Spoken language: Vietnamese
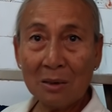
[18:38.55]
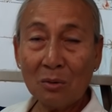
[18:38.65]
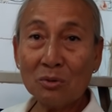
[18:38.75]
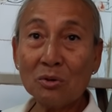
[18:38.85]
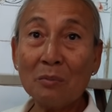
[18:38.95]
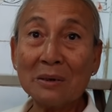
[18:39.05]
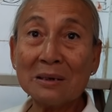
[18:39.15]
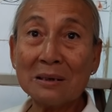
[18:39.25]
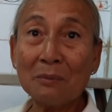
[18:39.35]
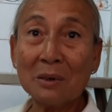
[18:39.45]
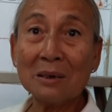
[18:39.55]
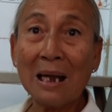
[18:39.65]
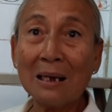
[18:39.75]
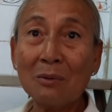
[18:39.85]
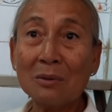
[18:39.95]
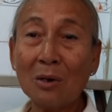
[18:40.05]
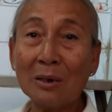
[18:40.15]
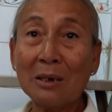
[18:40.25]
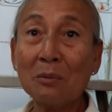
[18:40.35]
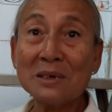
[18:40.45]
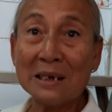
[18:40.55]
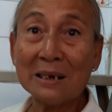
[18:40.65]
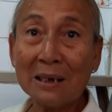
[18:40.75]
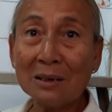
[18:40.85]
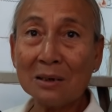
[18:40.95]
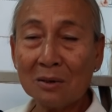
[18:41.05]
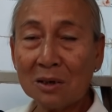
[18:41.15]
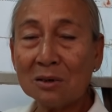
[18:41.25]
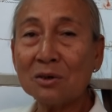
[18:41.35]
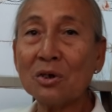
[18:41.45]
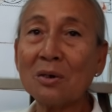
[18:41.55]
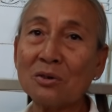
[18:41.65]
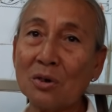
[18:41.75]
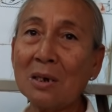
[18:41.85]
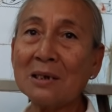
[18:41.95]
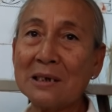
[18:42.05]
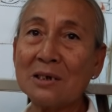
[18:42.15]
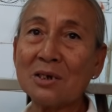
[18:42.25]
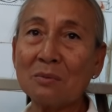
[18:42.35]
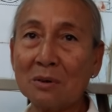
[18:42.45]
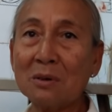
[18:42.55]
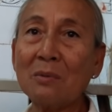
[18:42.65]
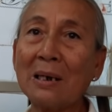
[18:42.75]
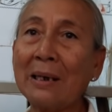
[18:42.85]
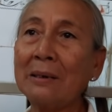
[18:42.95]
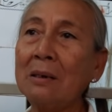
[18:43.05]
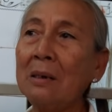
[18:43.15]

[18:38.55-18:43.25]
cũng như có bệnh có bệnh khác á ở này không có chị á thì nó kêu đưa cho chỗ khác chị xong rồi đưa qua đây